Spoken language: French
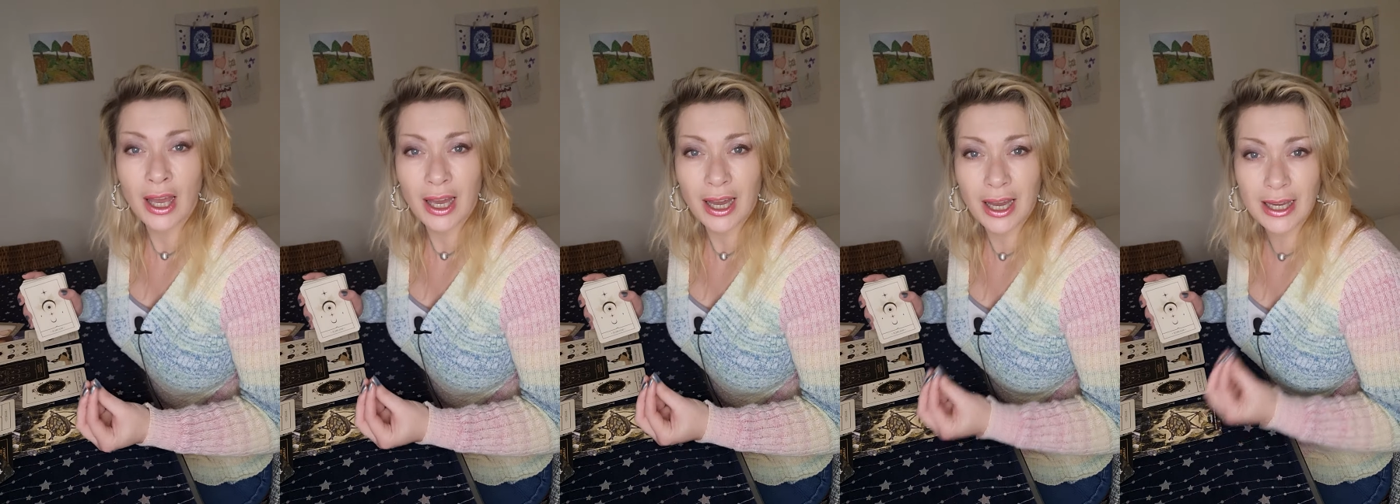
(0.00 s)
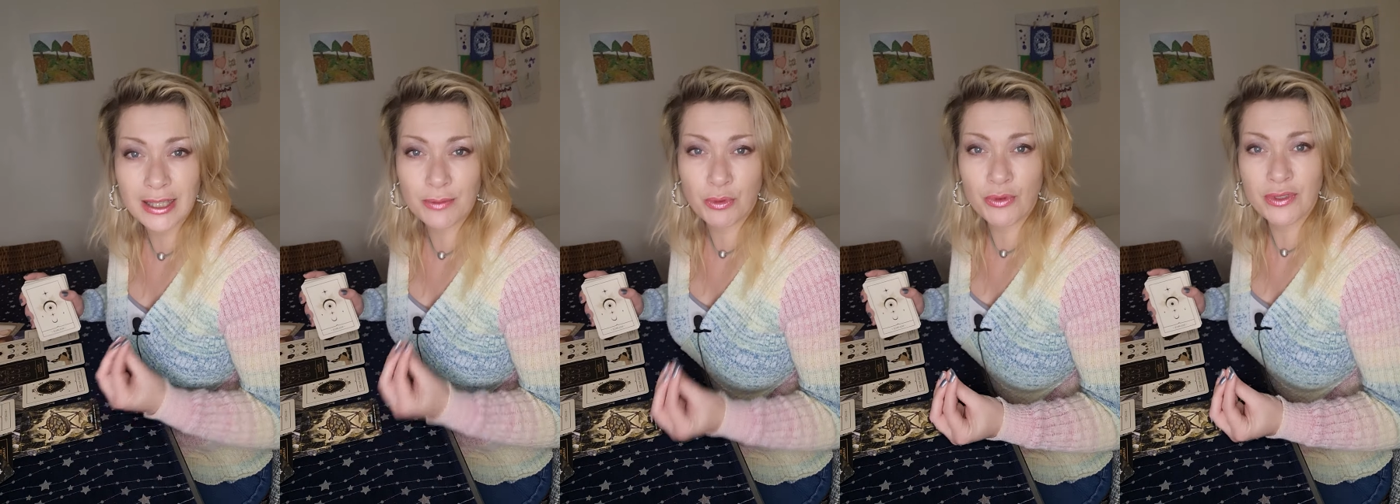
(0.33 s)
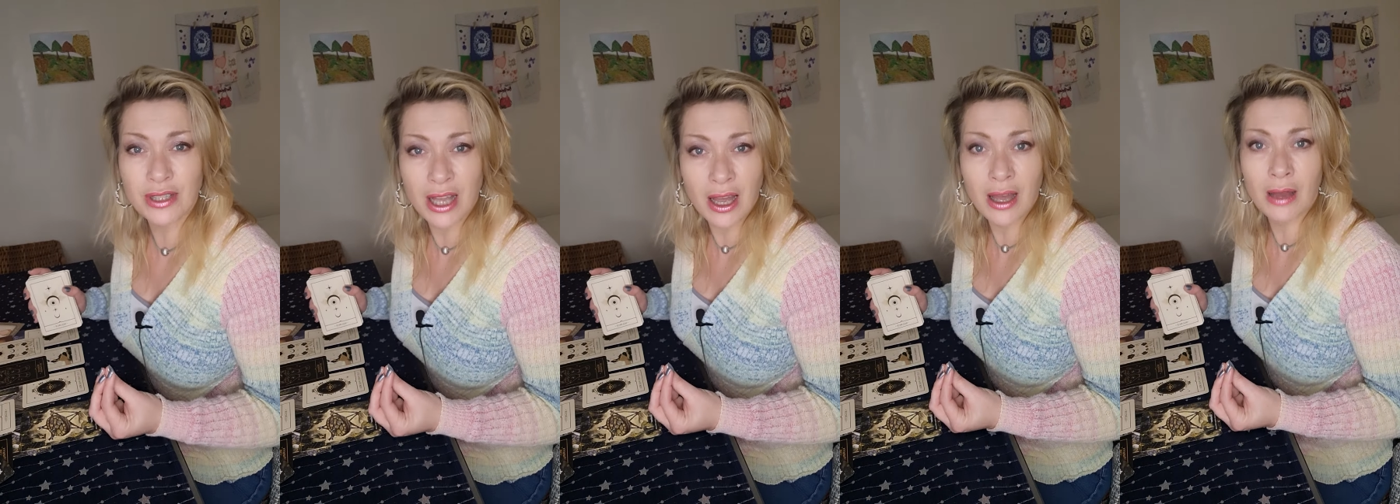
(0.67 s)

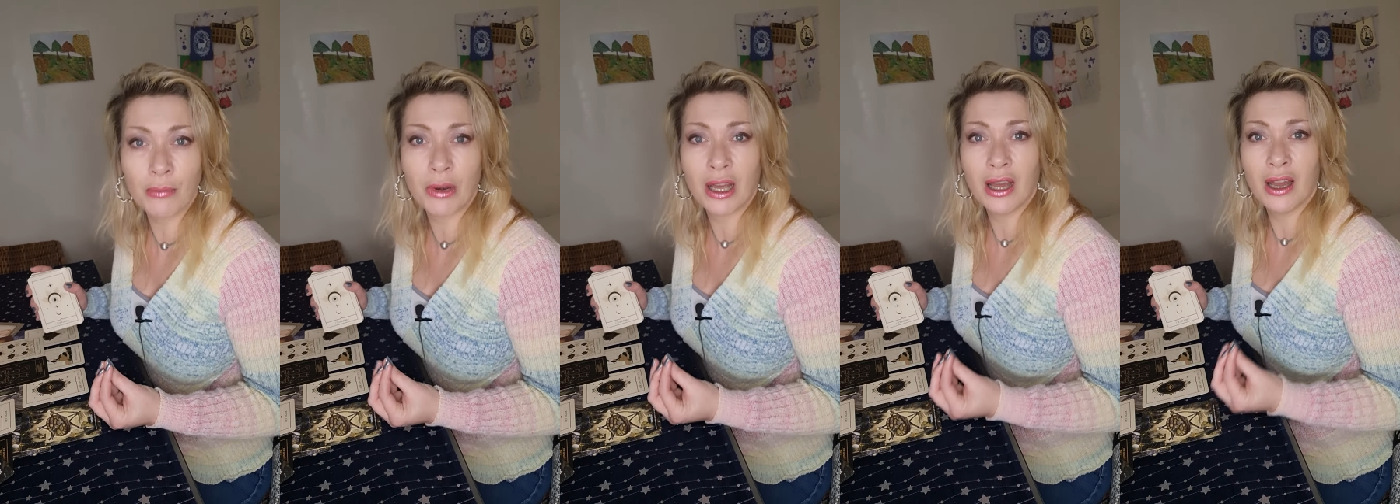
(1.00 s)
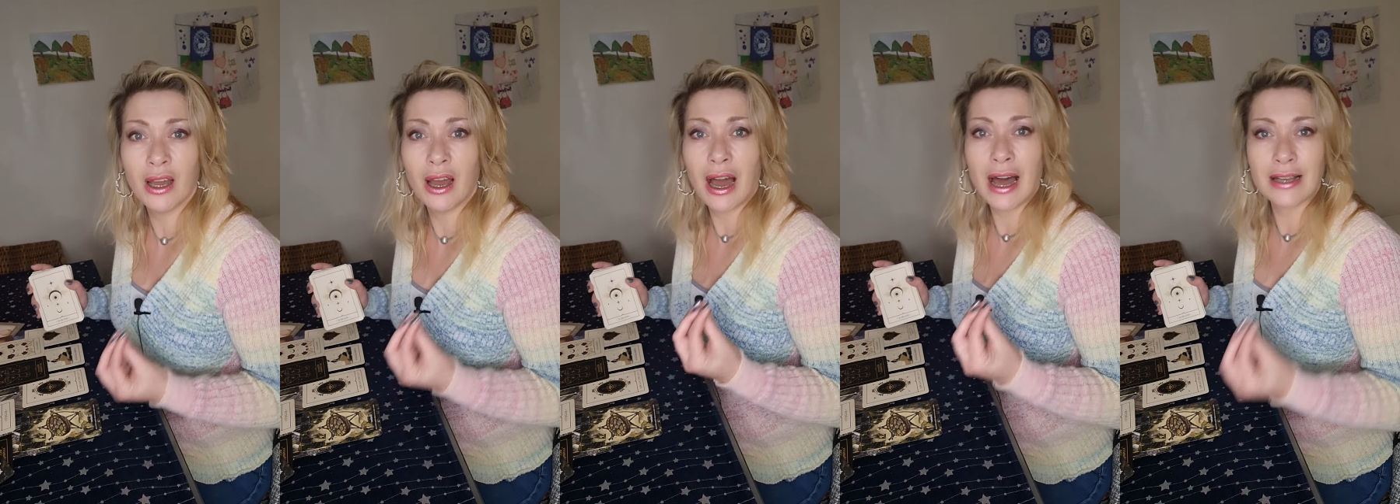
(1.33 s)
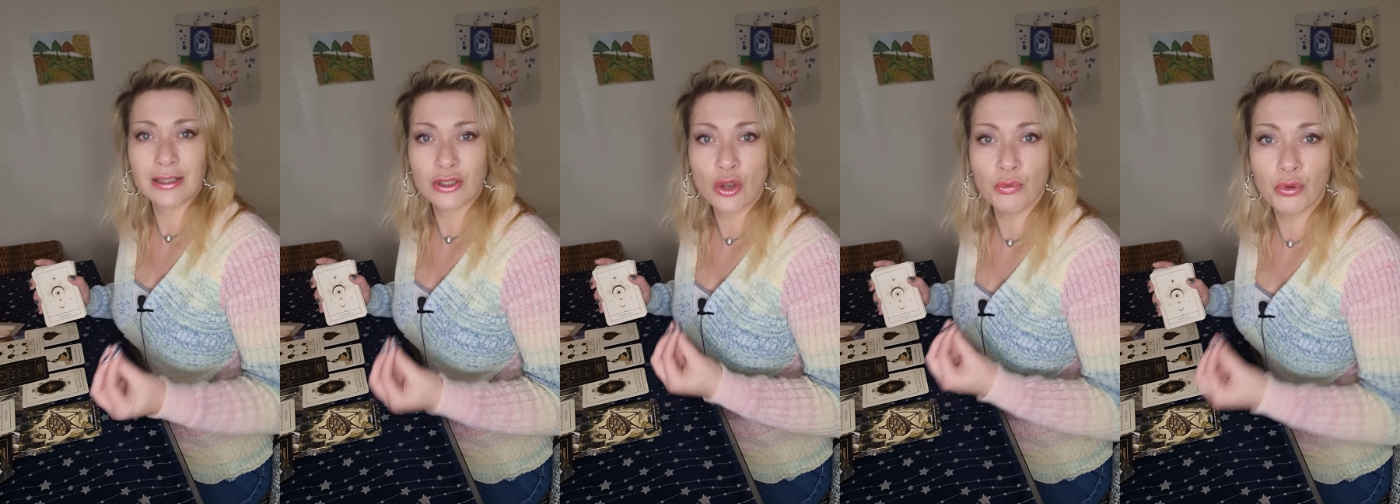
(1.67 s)
responsable à
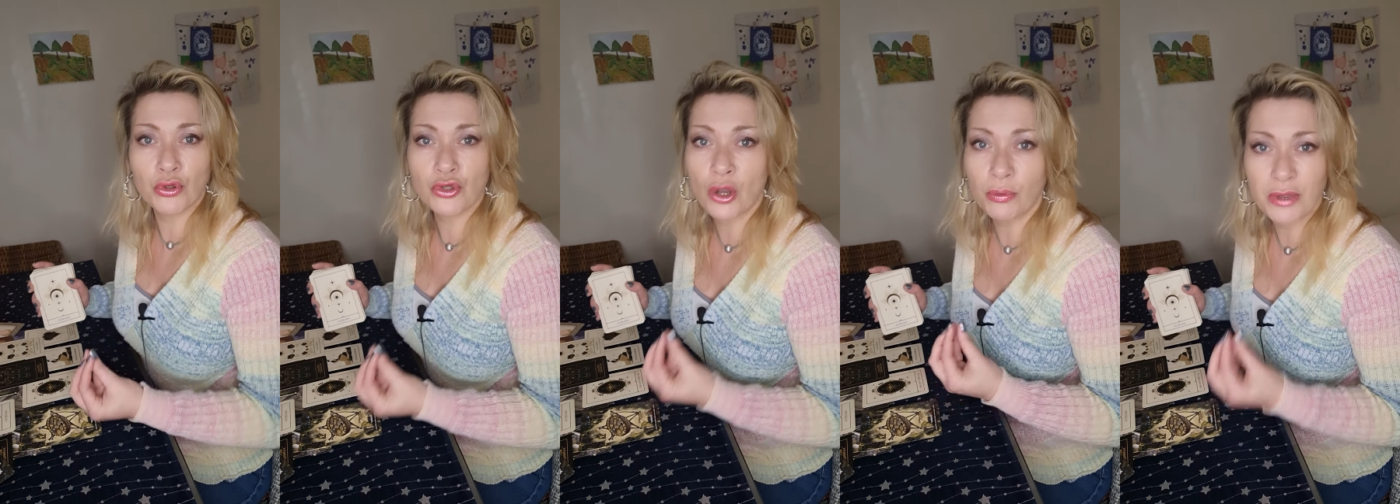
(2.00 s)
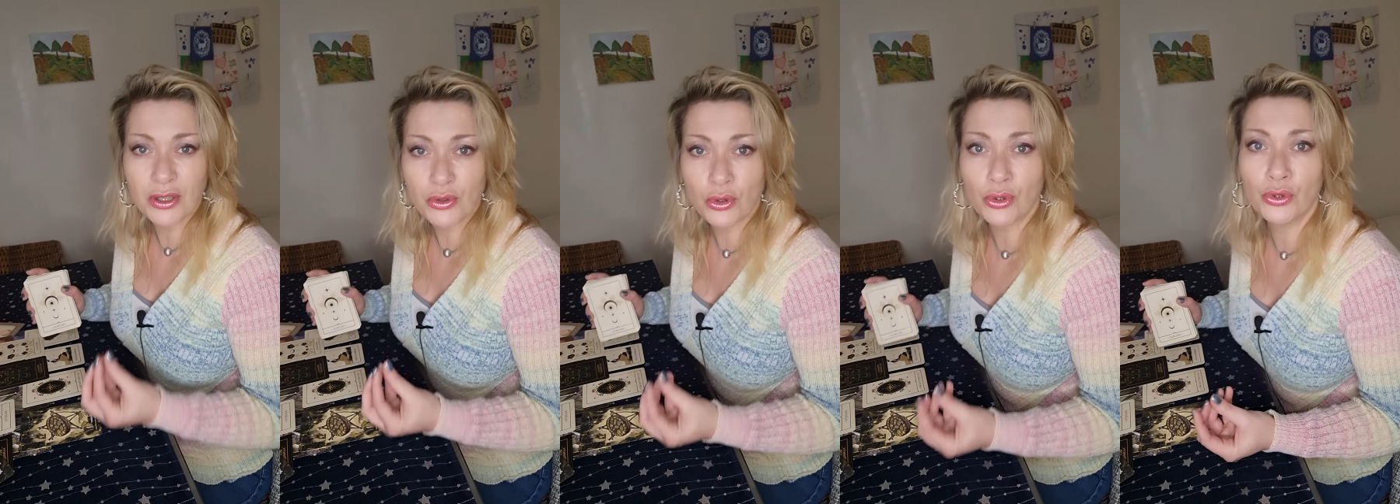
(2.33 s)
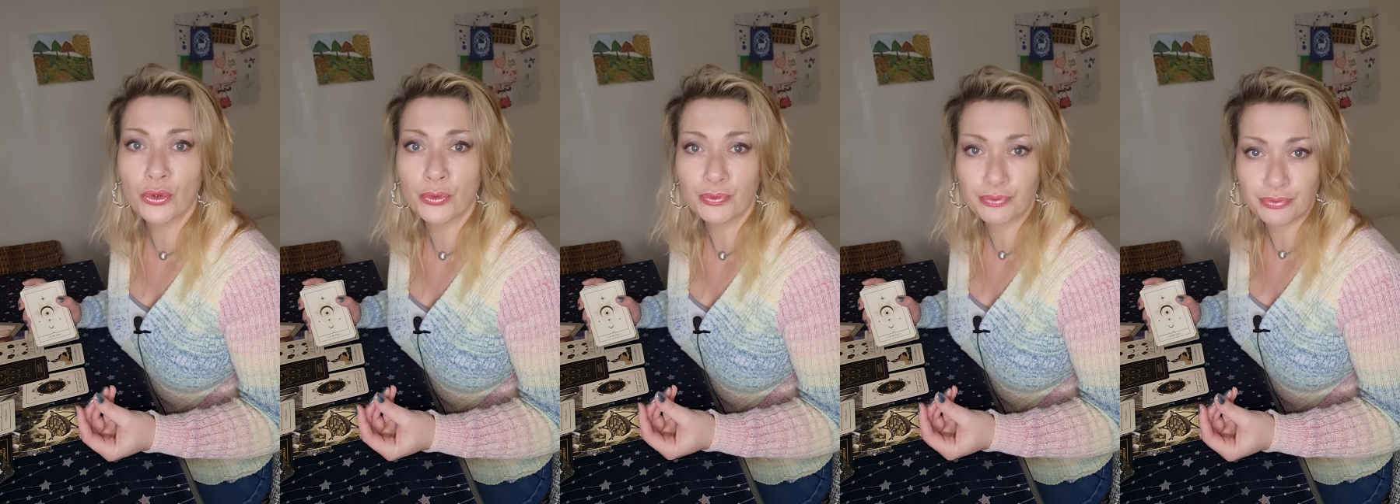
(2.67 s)
100%, bien sûr que
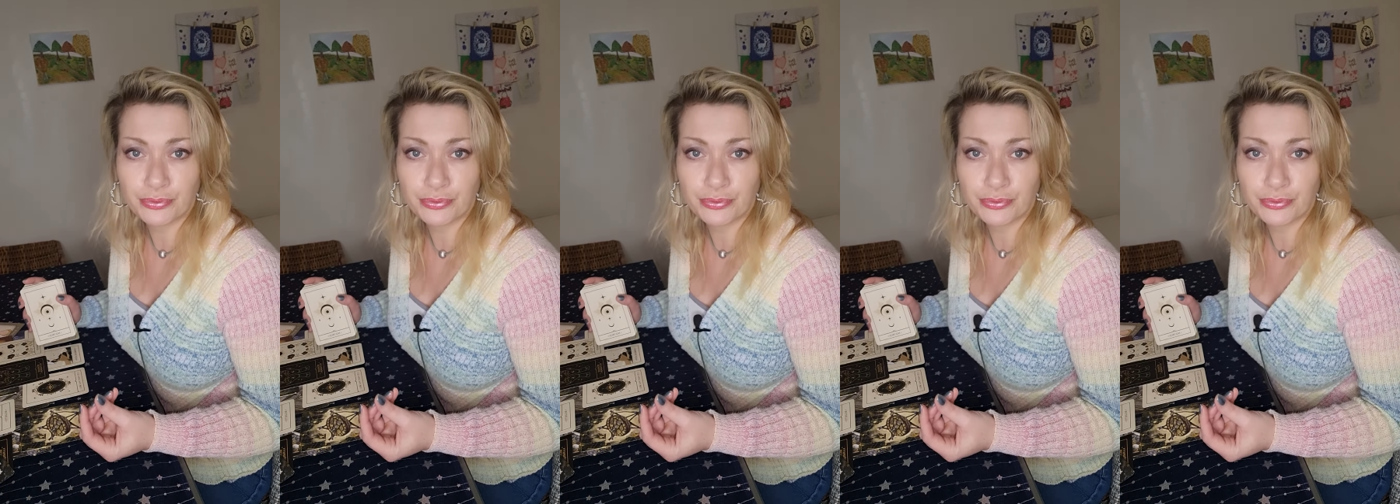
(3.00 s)
non.